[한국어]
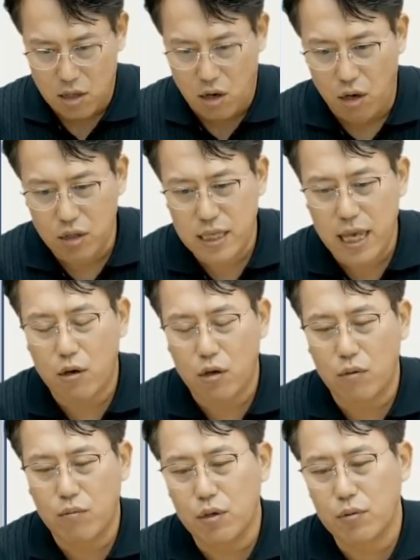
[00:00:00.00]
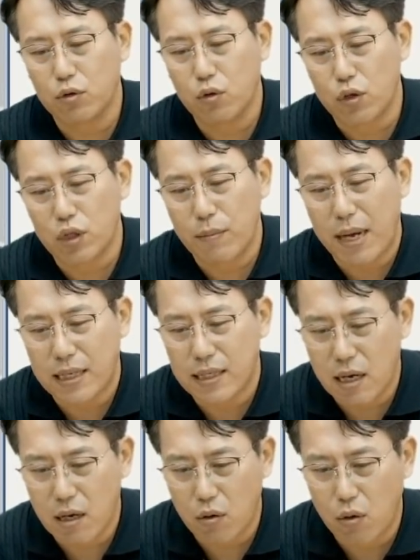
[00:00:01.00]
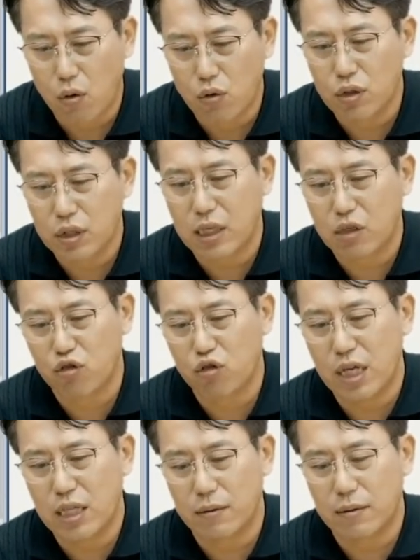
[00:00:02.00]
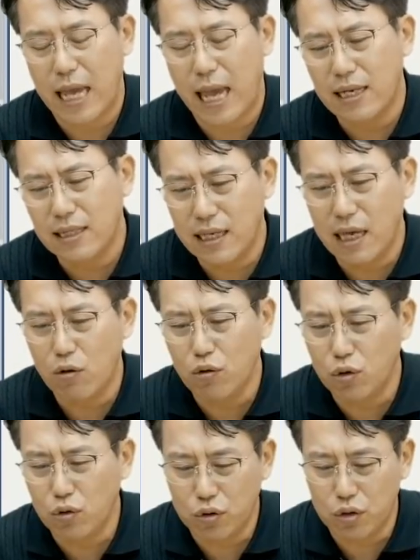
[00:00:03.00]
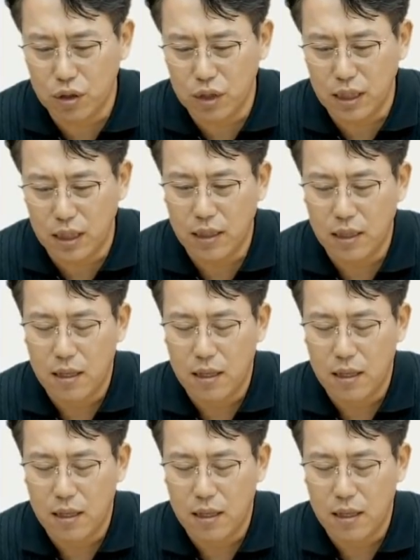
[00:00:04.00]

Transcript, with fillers: 어제 선물옵션 동시 만기하고 오늘은 되게 중요한 날인데 LG에너지솔루션이